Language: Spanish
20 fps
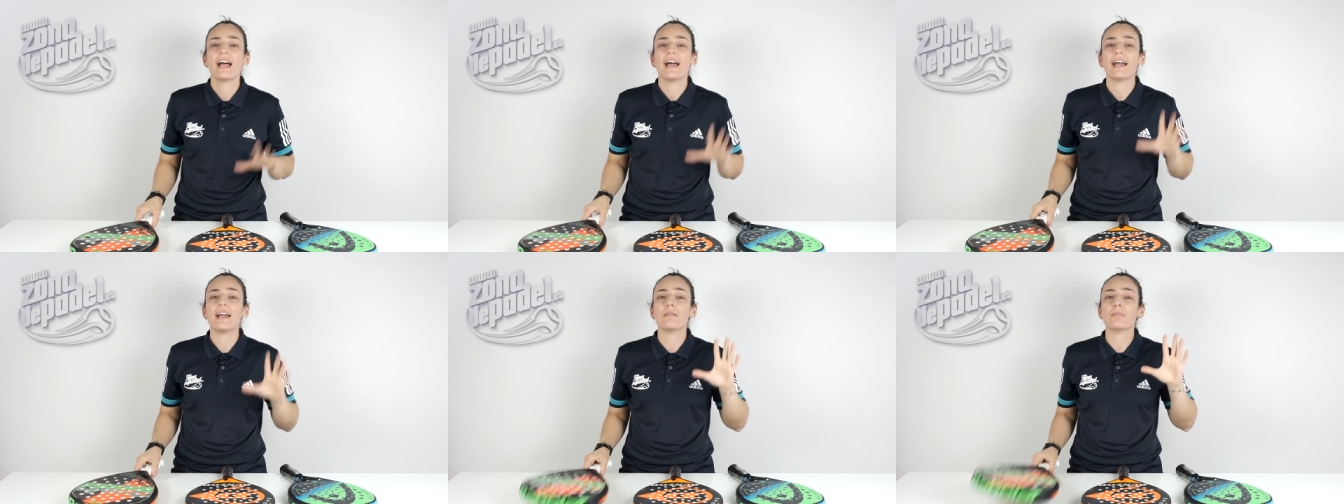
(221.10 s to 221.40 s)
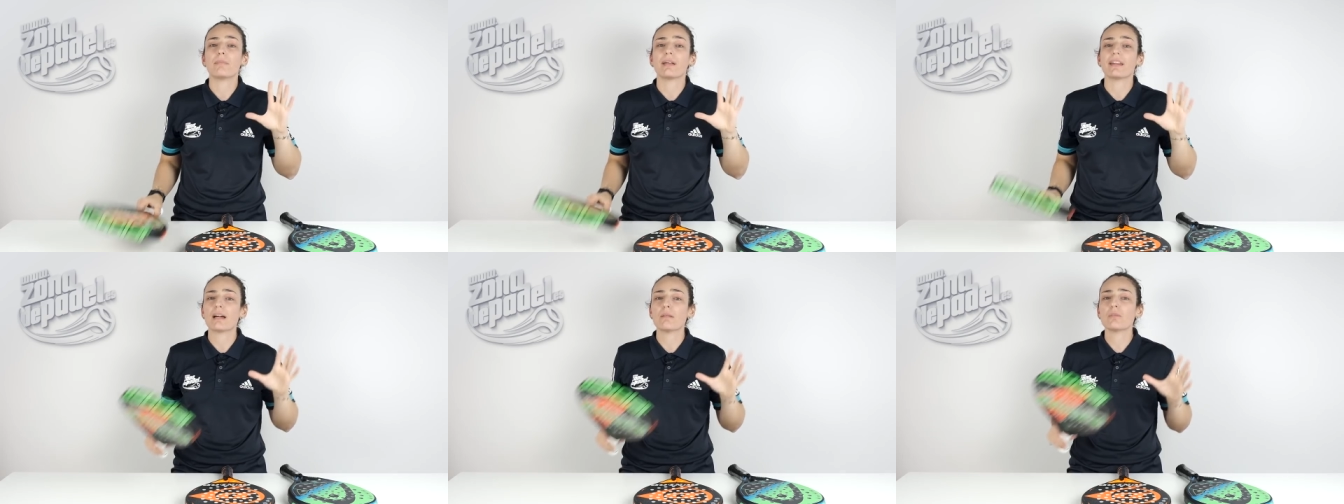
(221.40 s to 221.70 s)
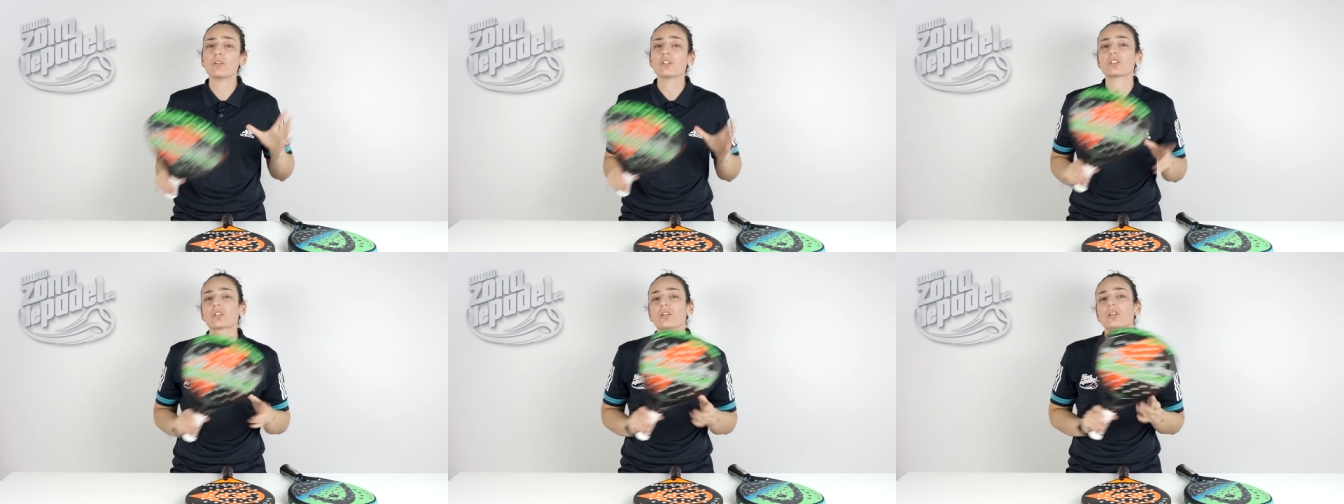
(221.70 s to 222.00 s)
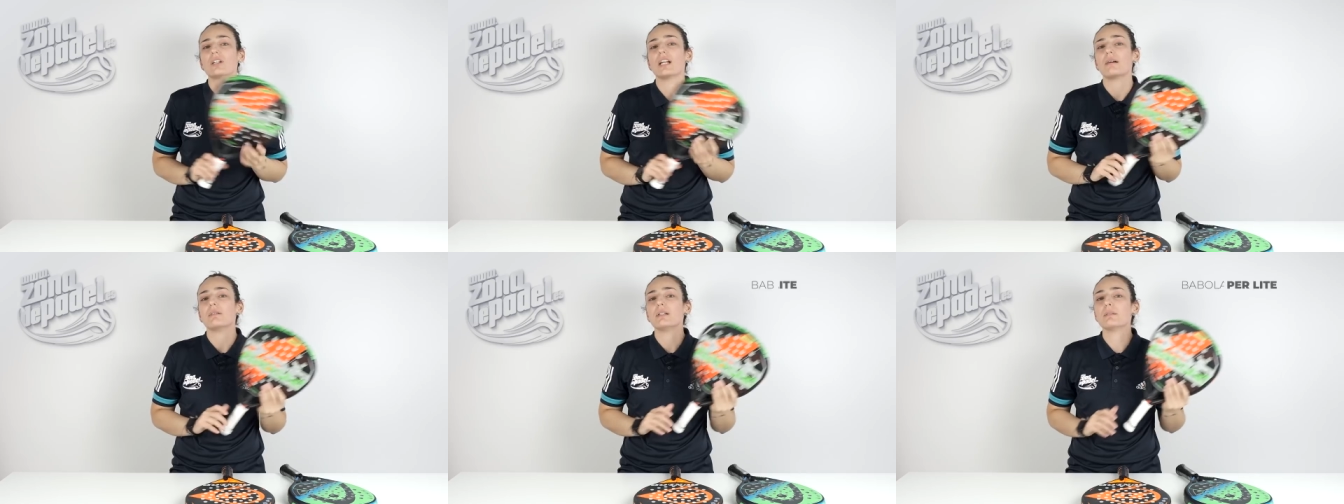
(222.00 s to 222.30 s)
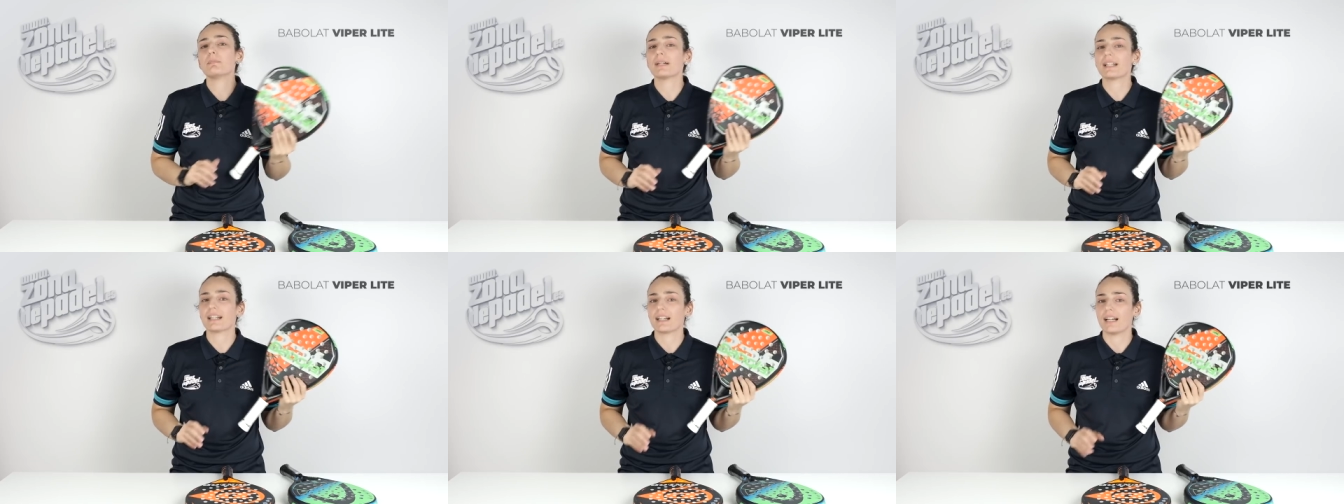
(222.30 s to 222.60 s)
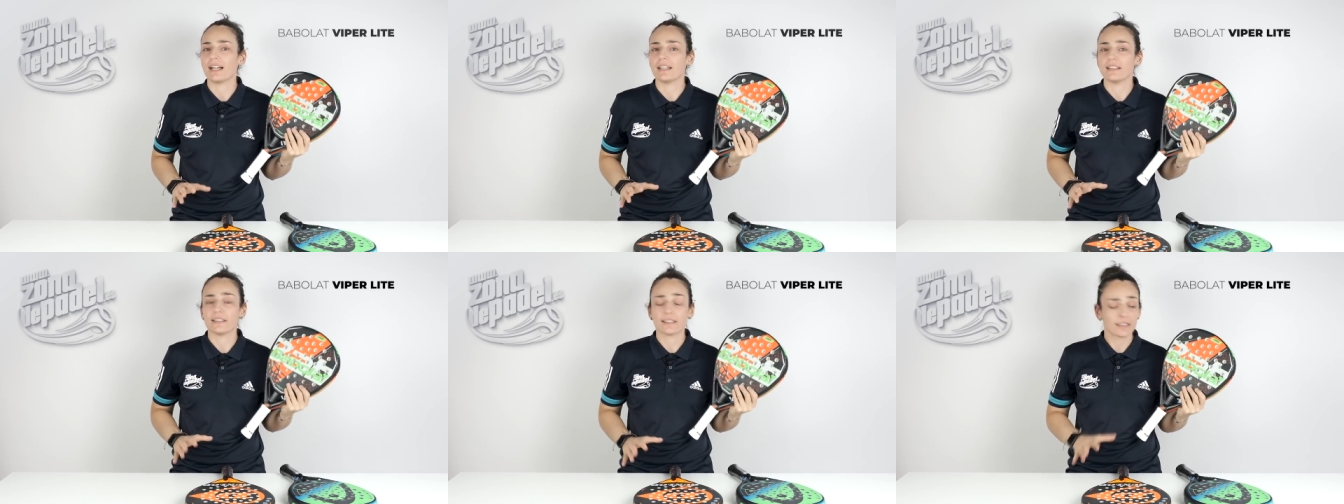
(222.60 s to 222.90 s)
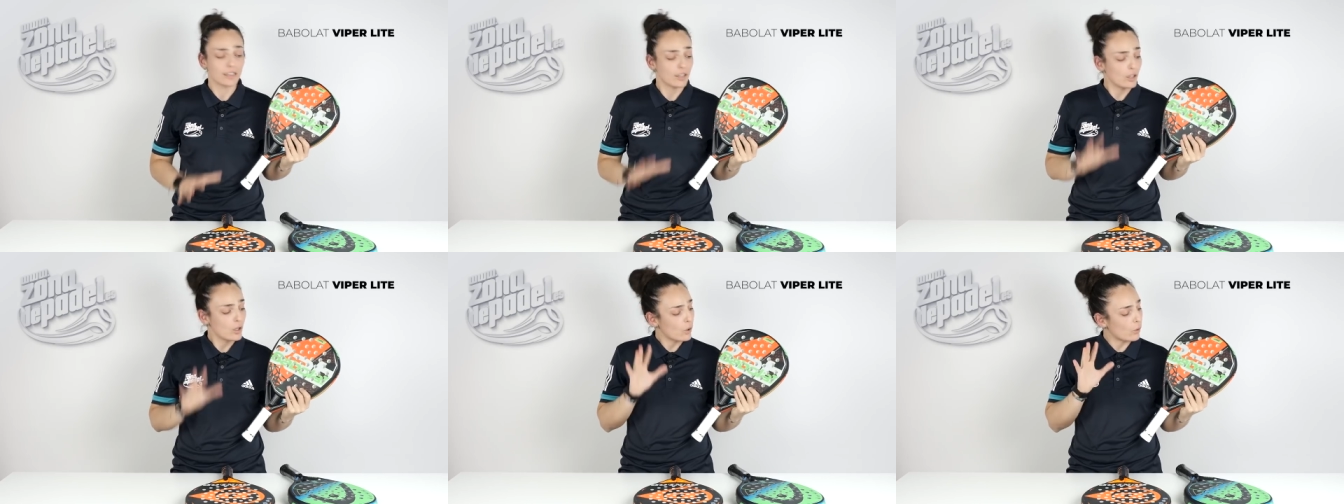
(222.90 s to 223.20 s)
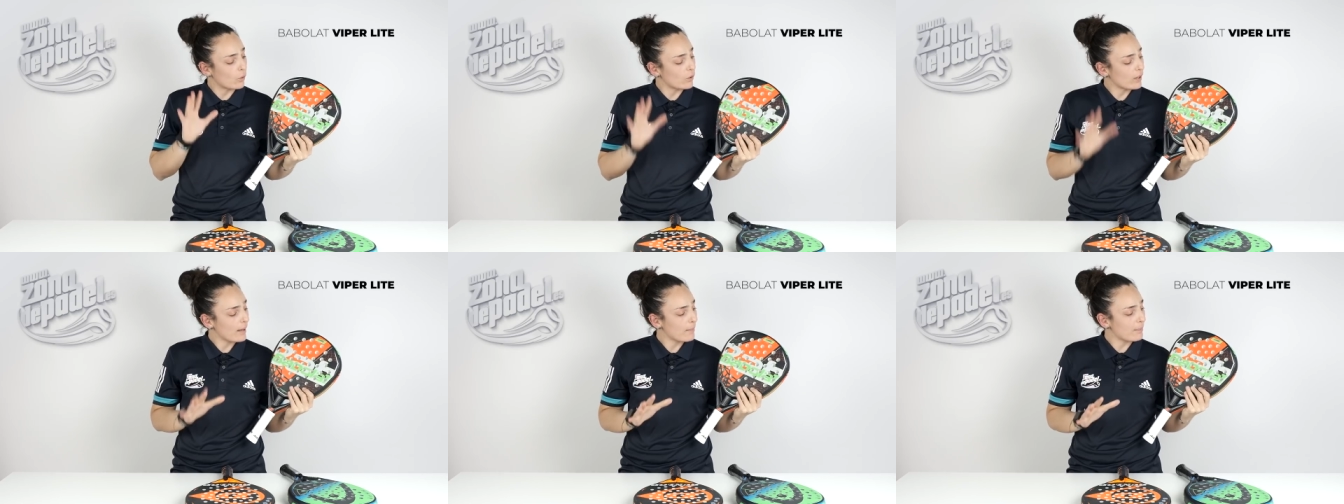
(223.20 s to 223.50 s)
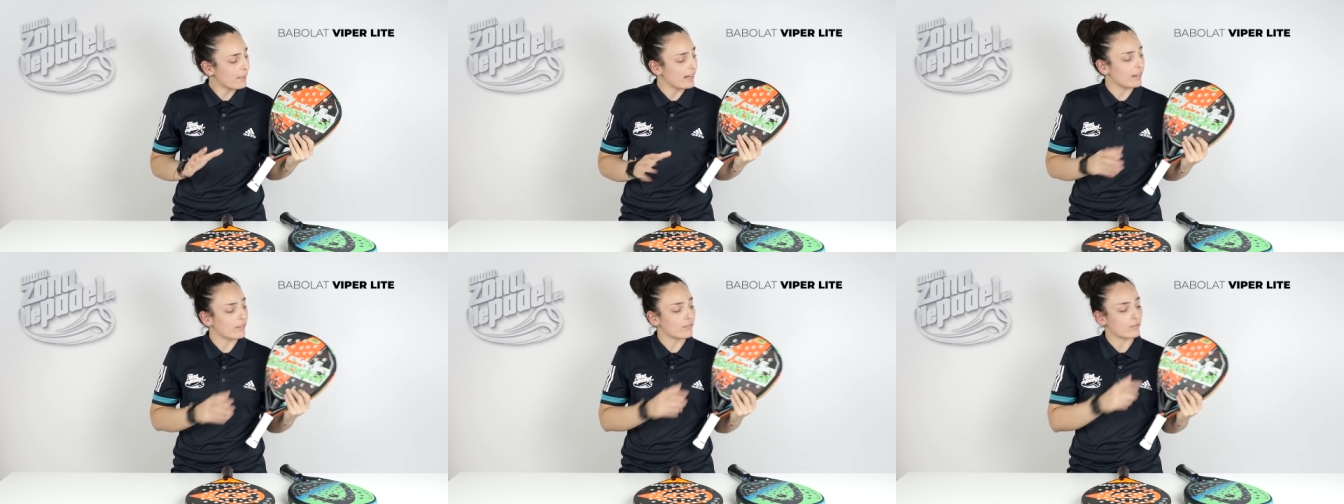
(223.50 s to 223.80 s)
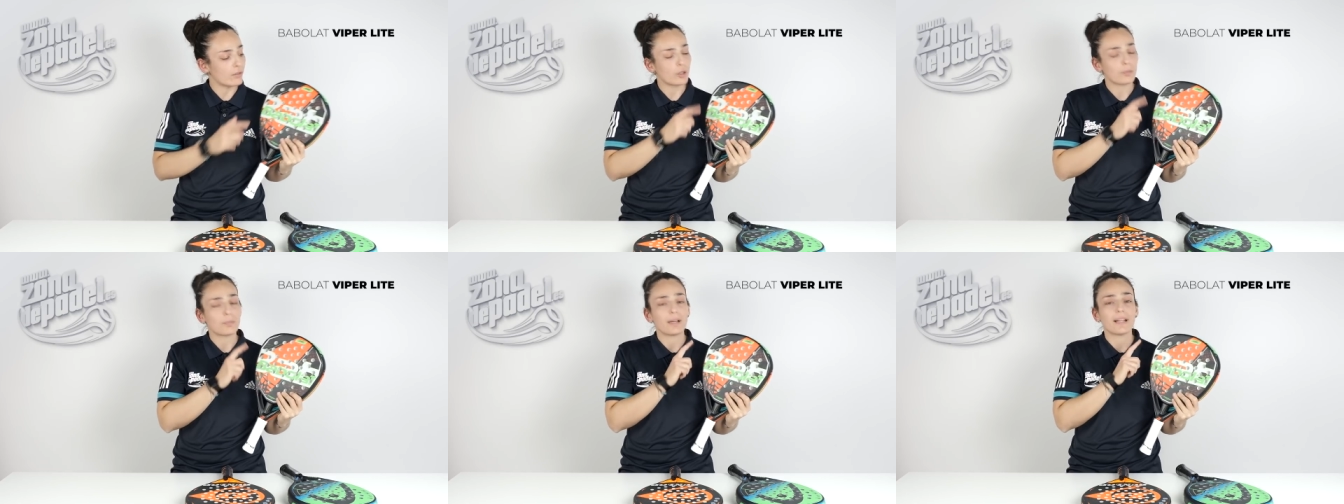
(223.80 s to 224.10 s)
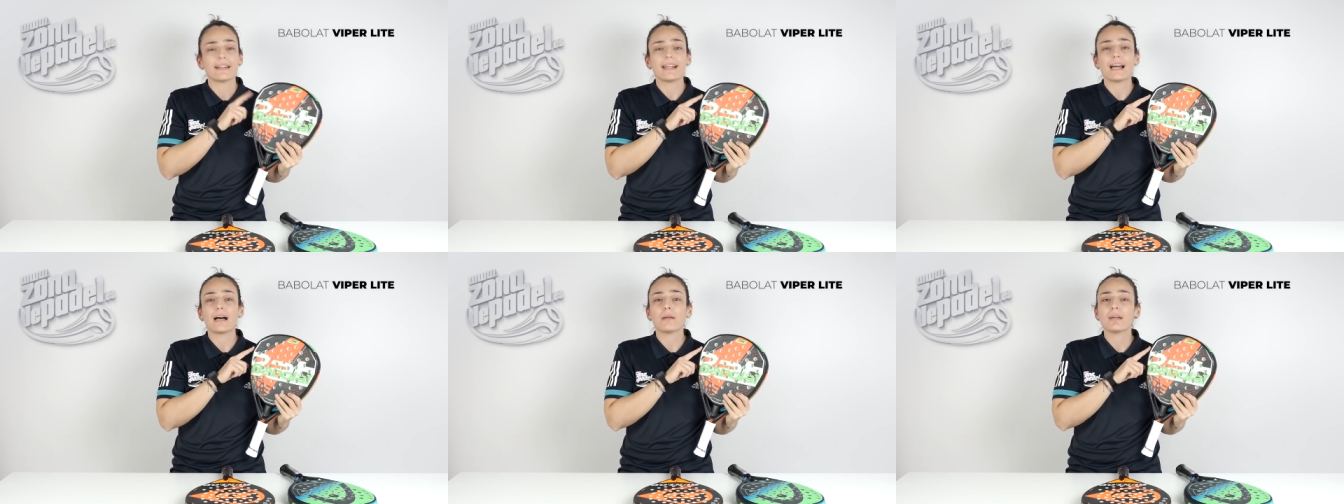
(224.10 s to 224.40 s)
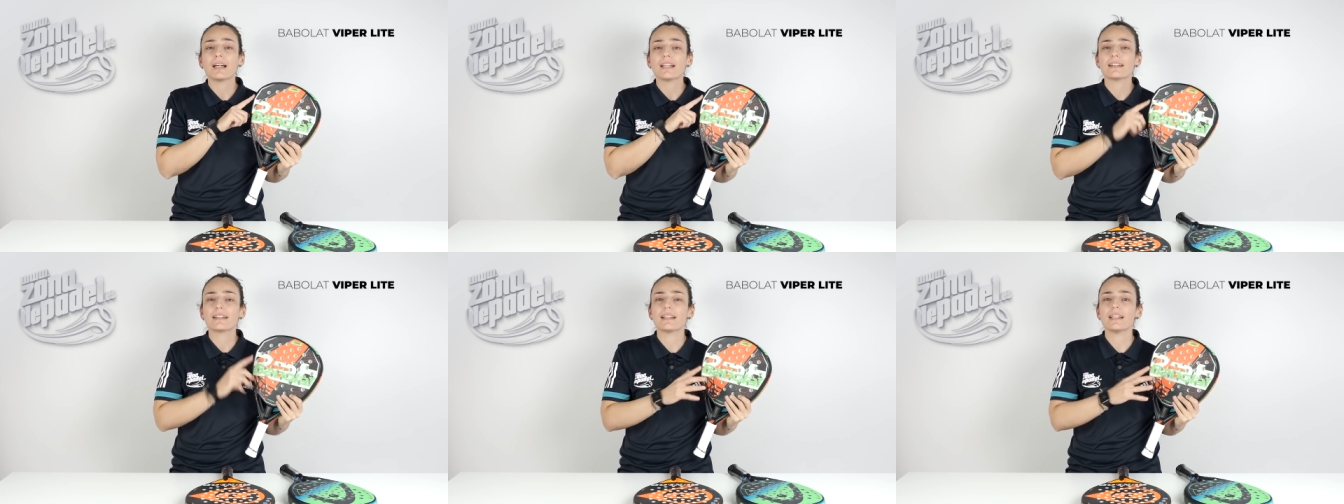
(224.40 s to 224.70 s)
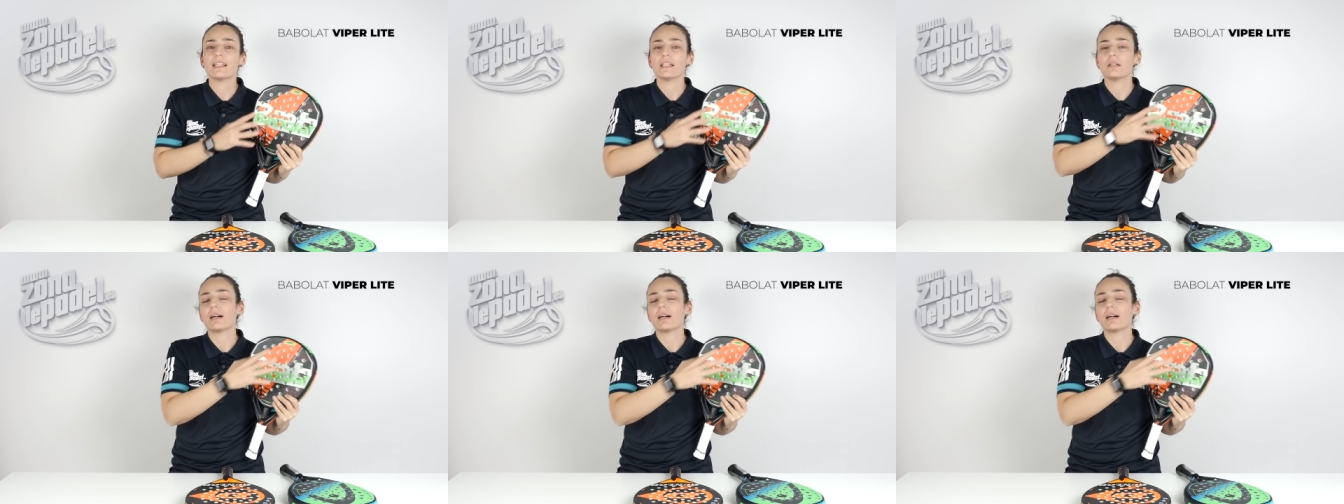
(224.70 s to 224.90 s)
Empezamos con la Viper Light, una pala en forma diamante